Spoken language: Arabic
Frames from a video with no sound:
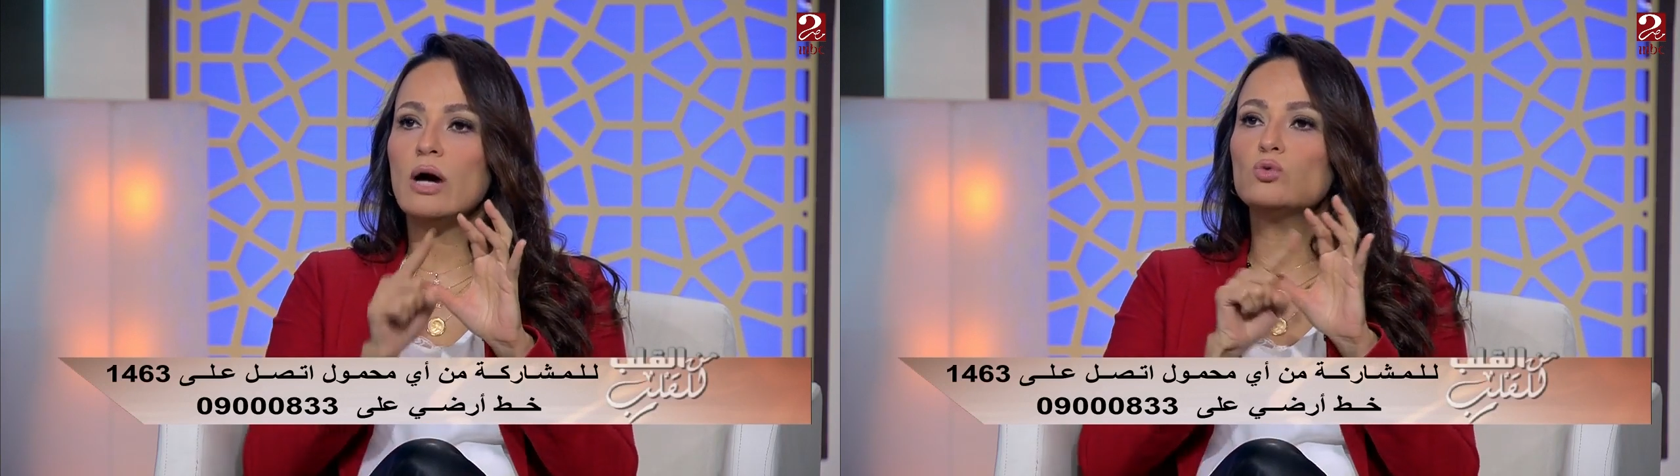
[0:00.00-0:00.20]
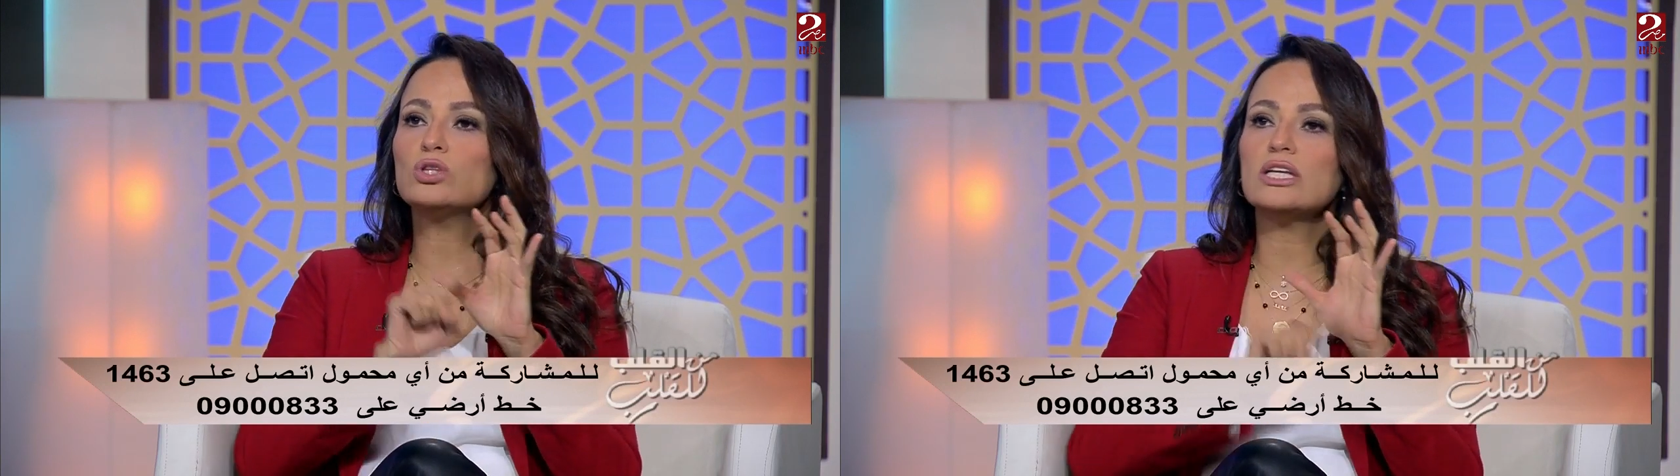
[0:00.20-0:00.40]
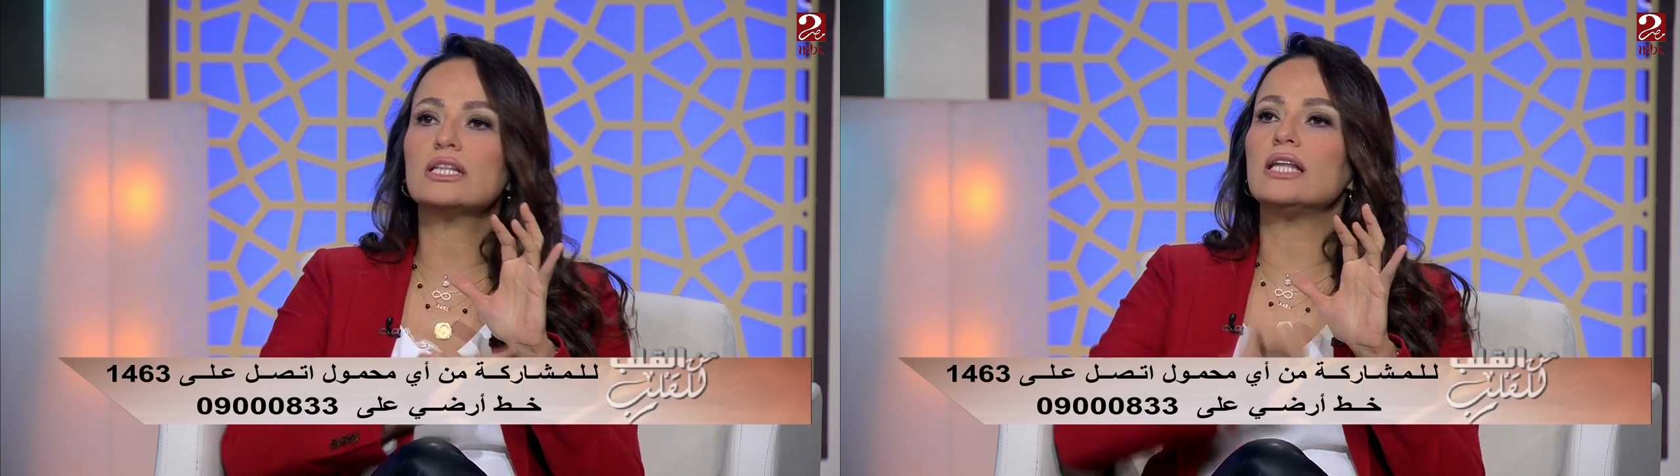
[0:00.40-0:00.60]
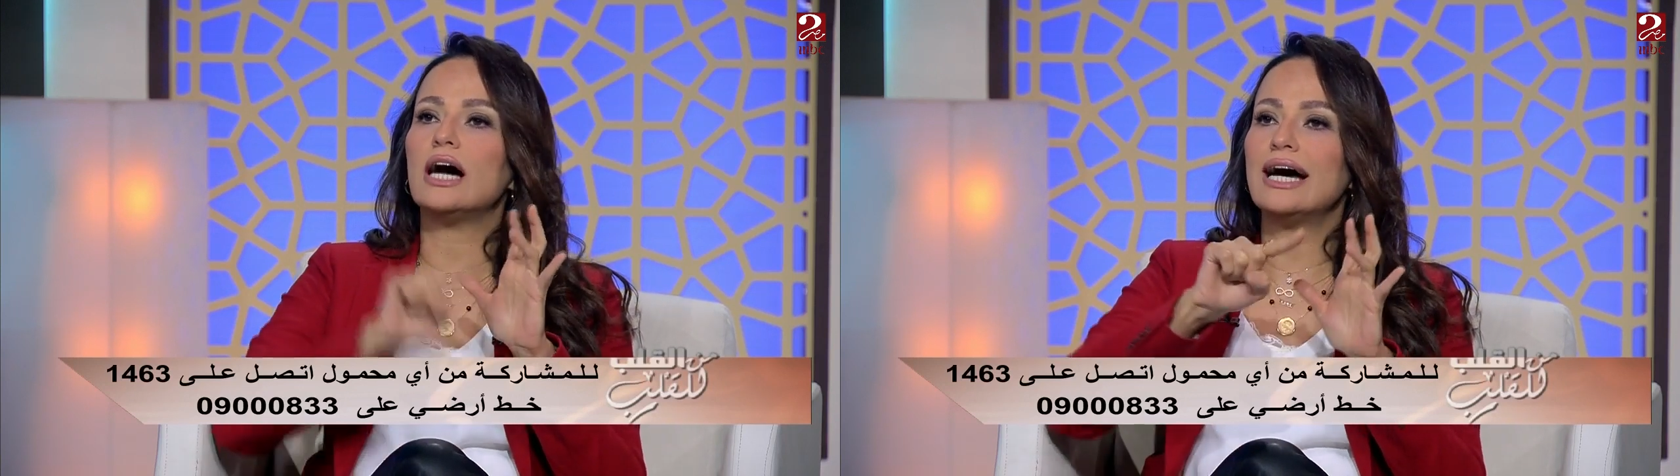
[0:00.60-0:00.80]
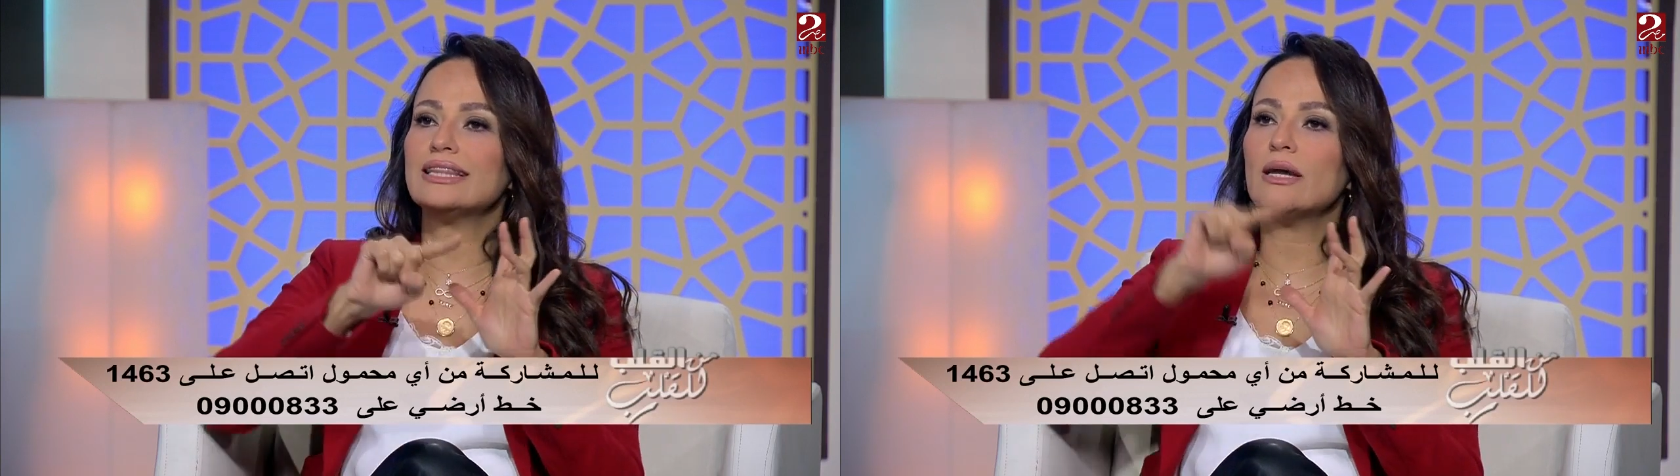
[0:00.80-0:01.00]
او تطلع
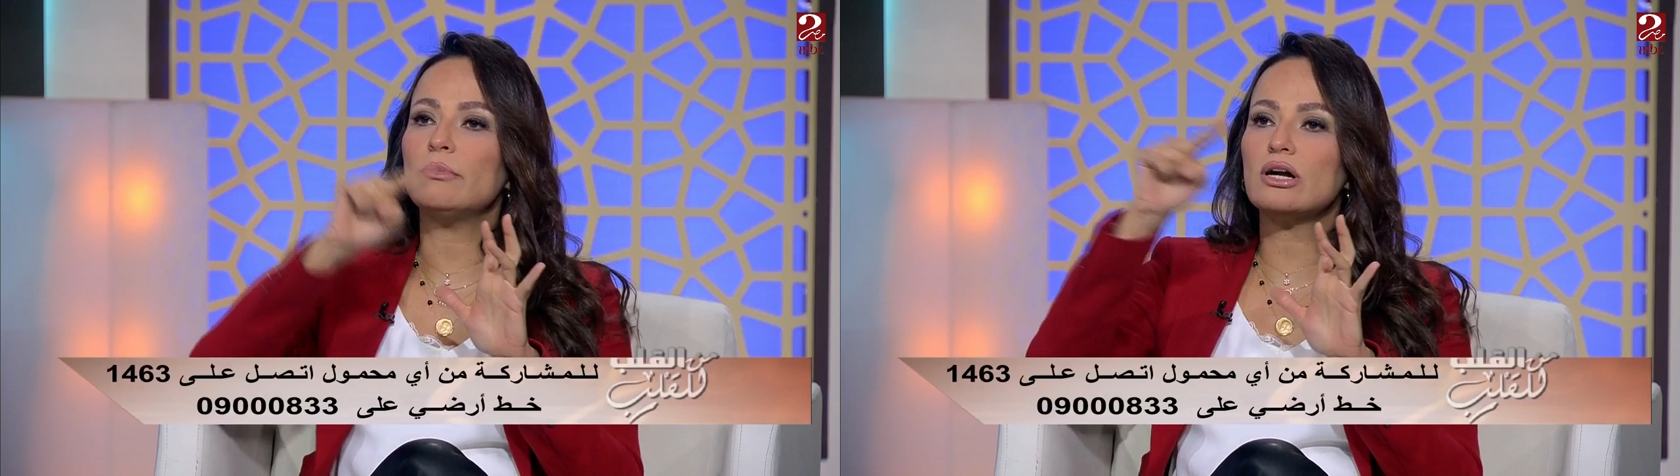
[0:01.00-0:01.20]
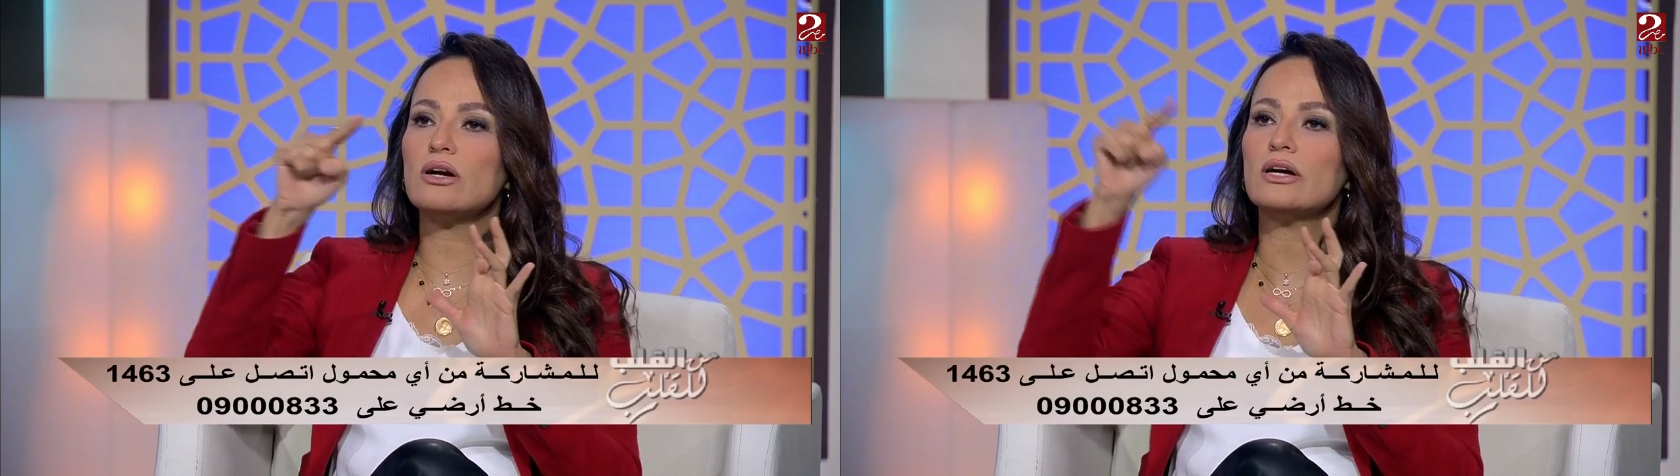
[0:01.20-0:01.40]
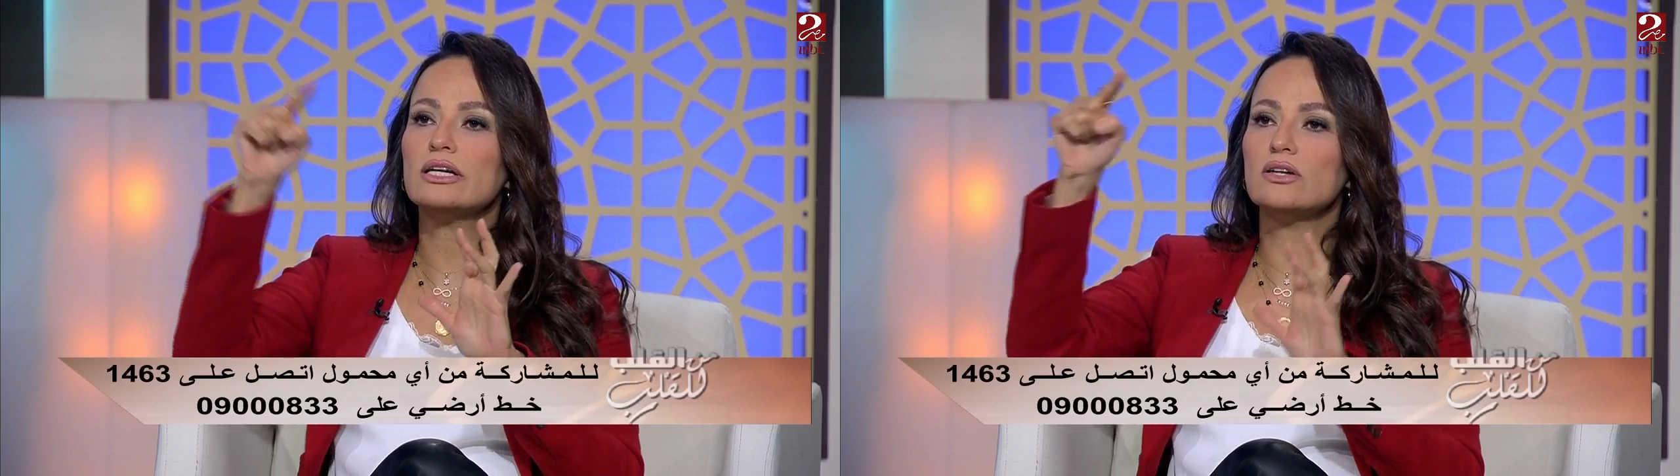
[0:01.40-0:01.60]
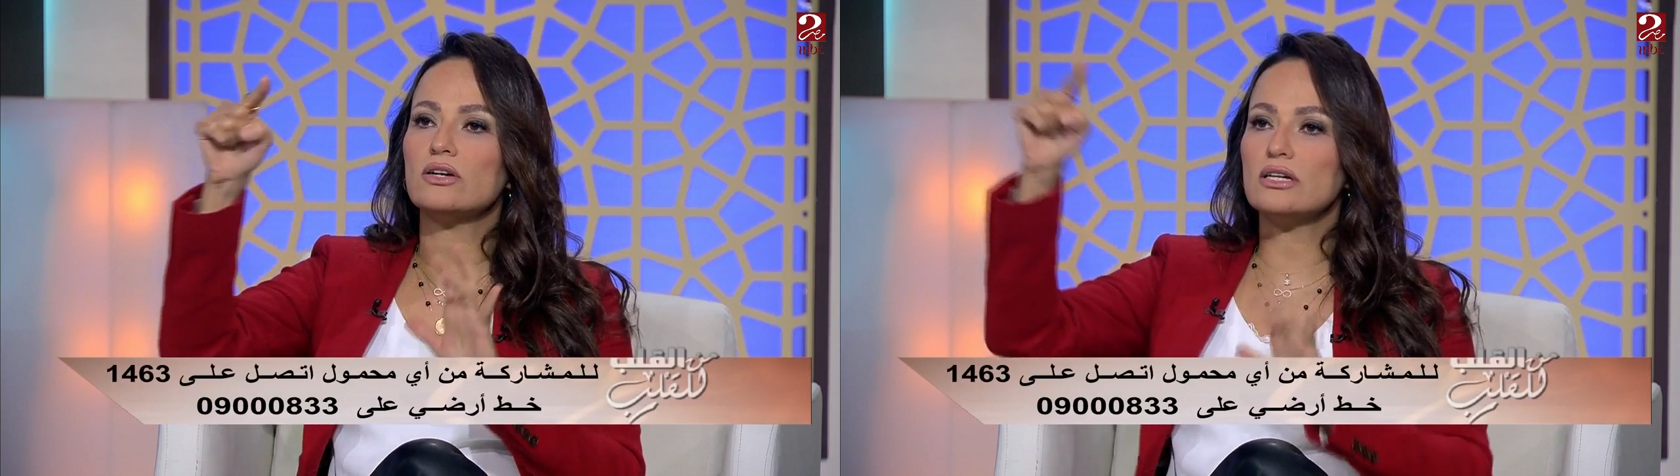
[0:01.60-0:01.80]
حتى بره جدار